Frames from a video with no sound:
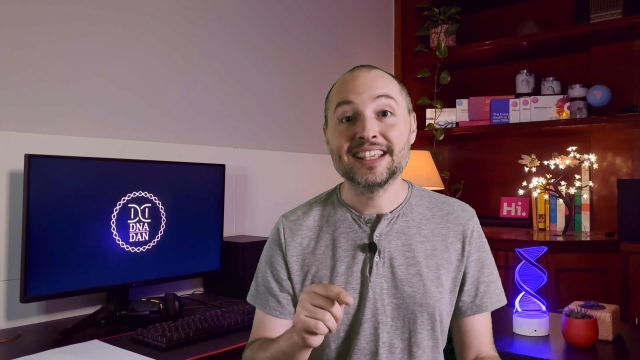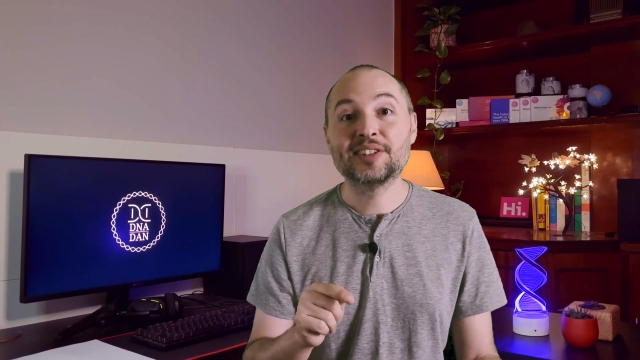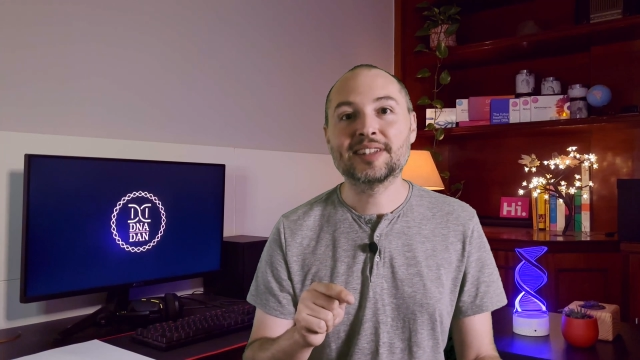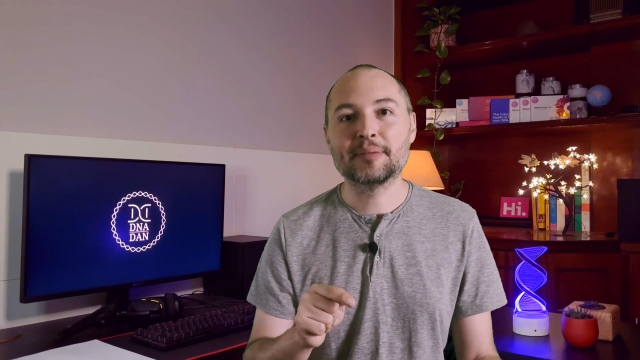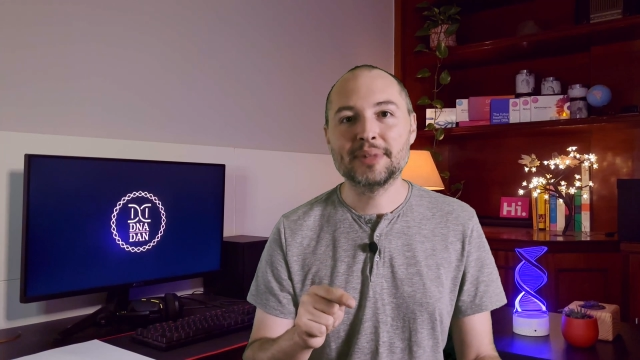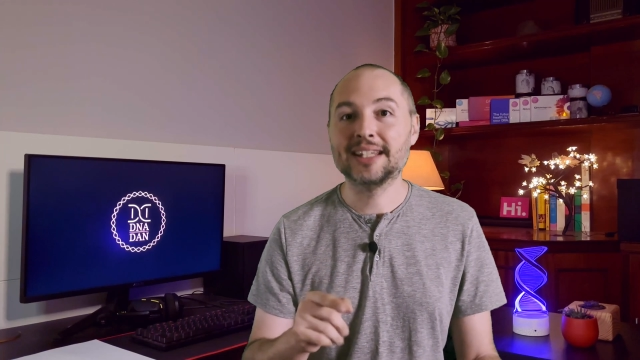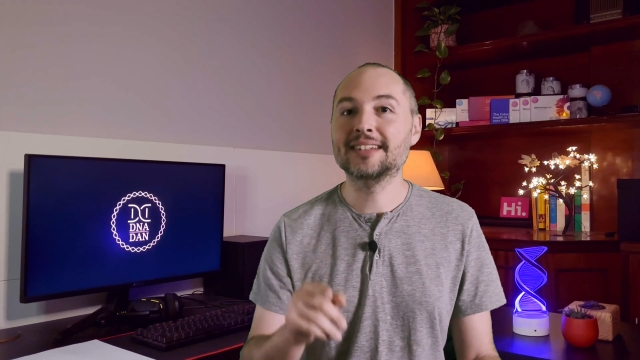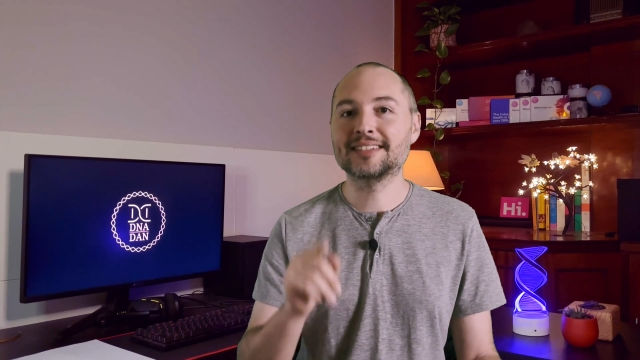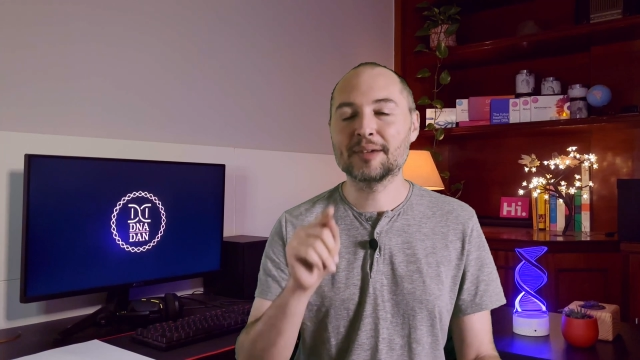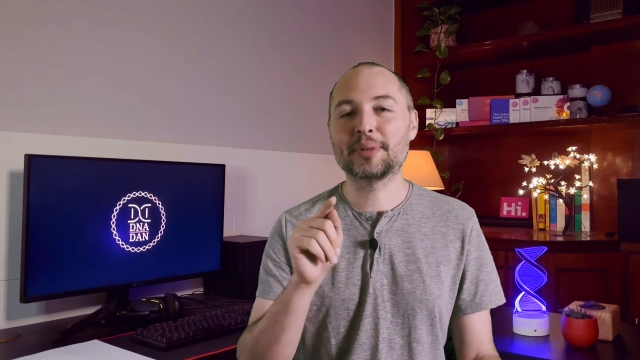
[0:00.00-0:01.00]
e saber
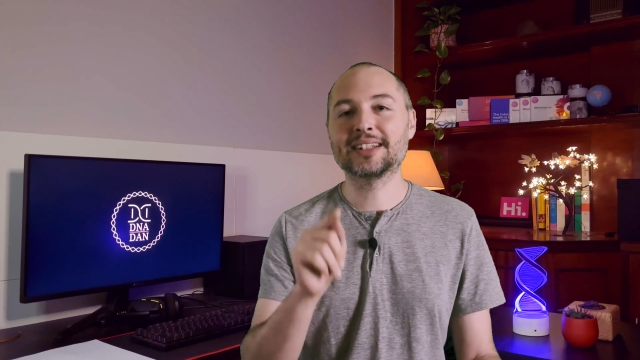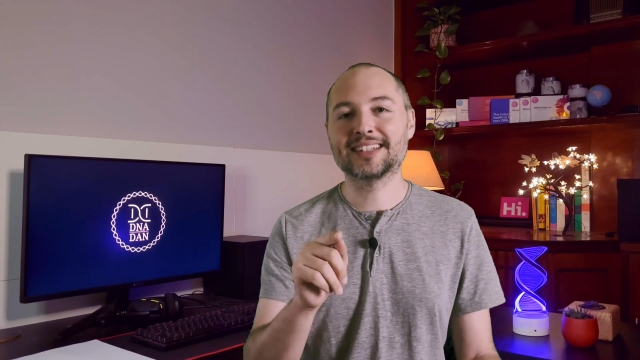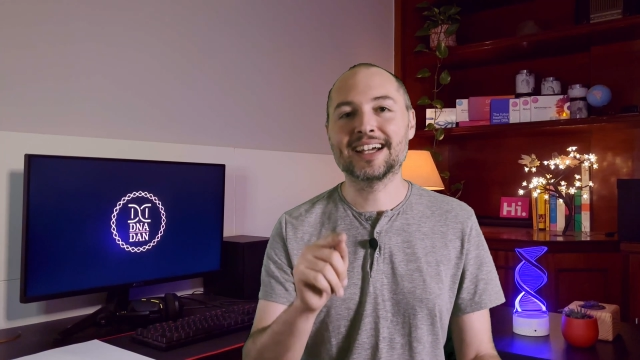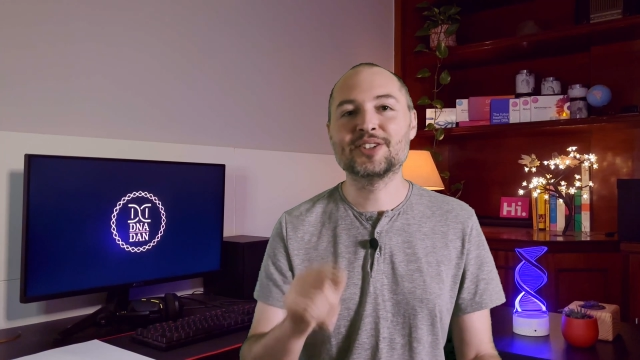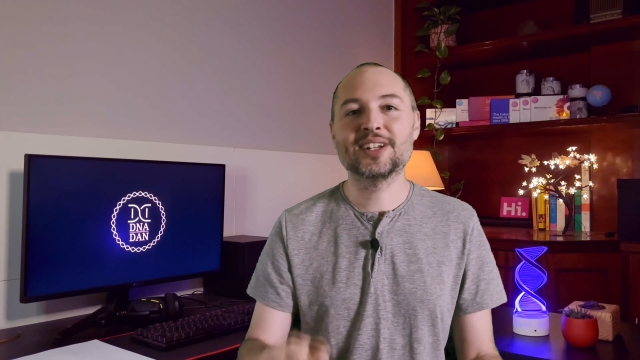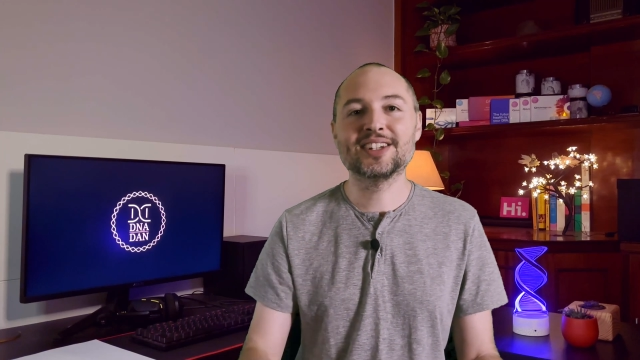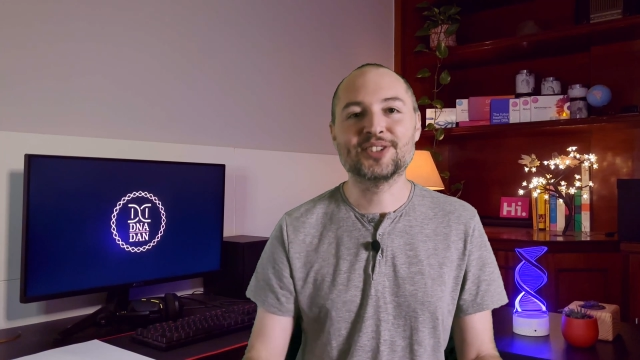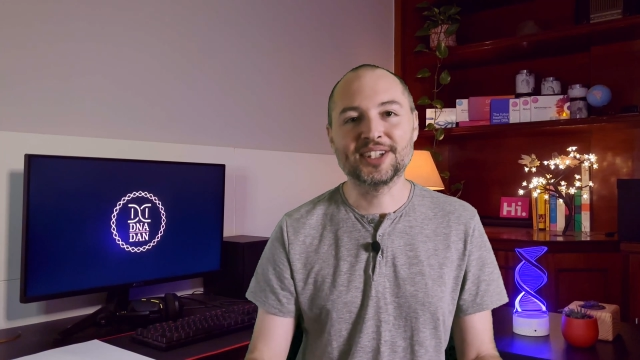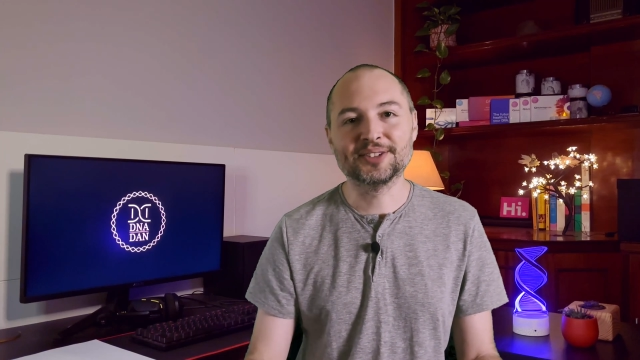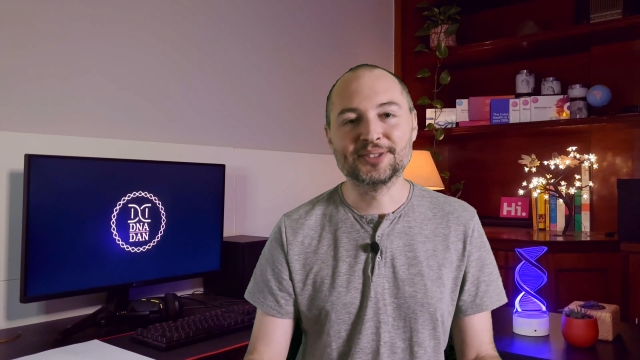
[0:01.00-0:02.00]
interpretar
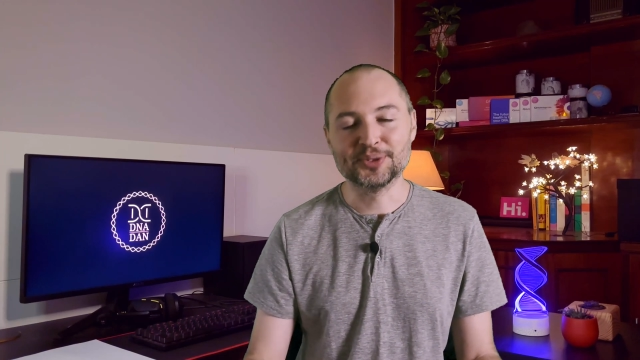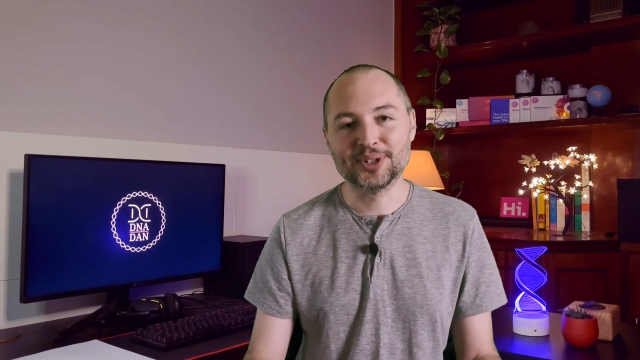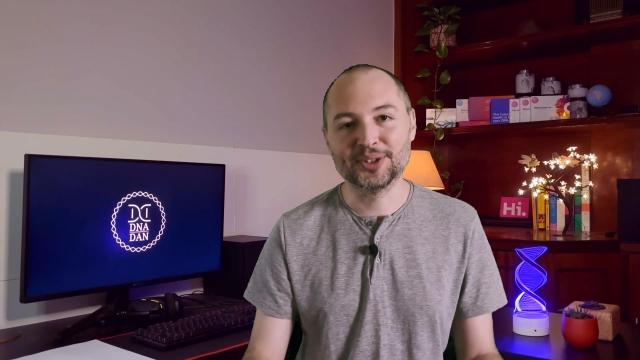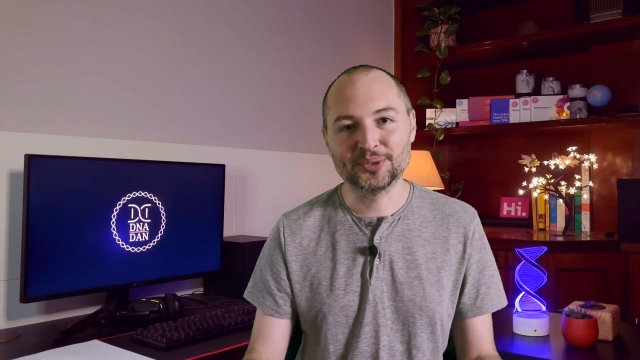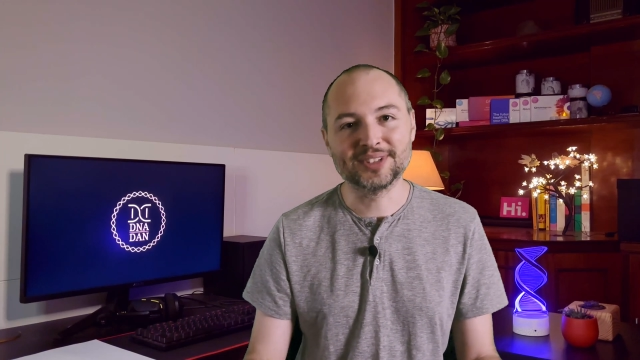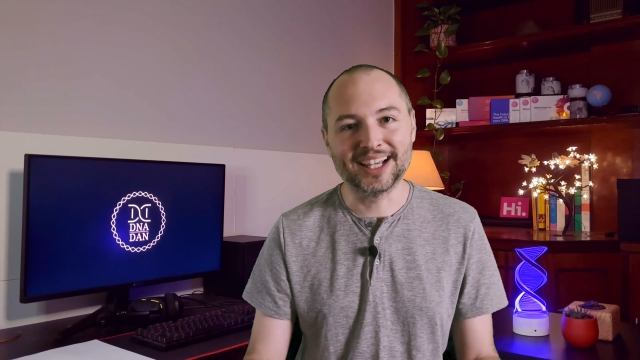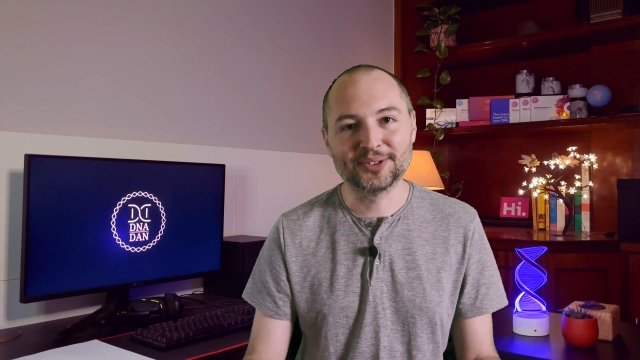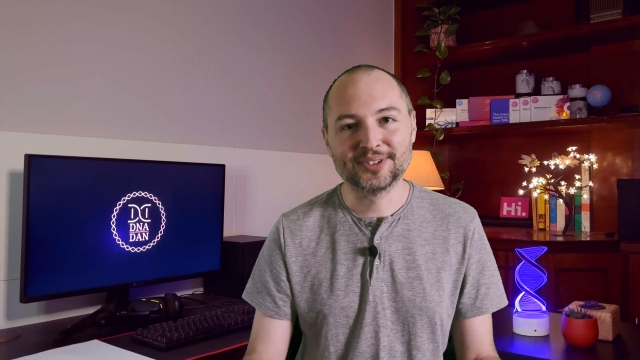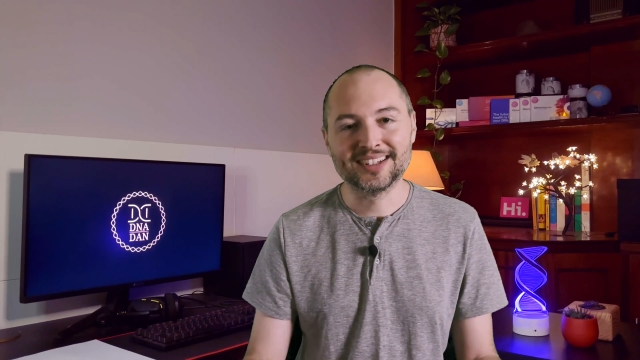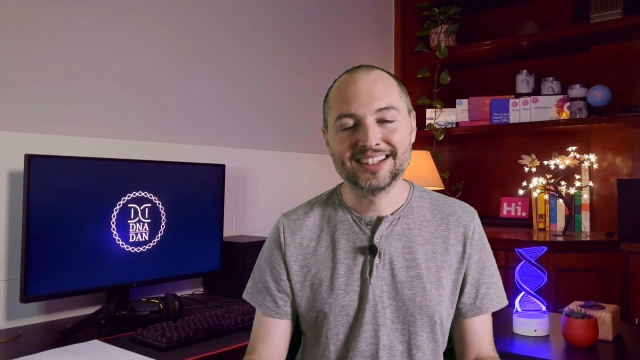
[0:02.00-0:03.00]
direitinho o resultado.